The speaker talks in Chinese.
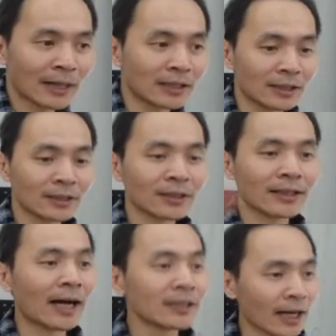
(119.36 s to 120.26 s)
你
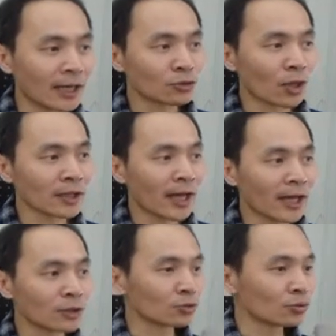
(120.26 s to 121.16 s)
刚才的状
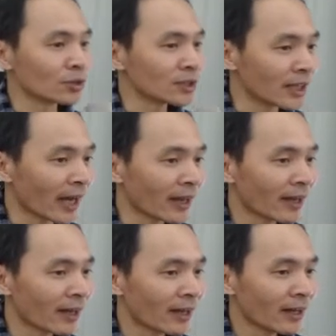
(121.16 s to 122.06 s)
态储存起来，
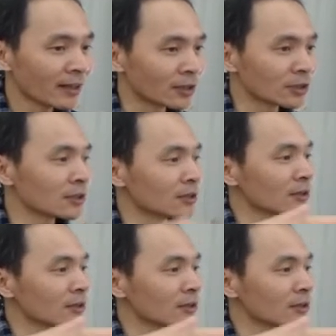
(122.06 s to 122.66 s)
可是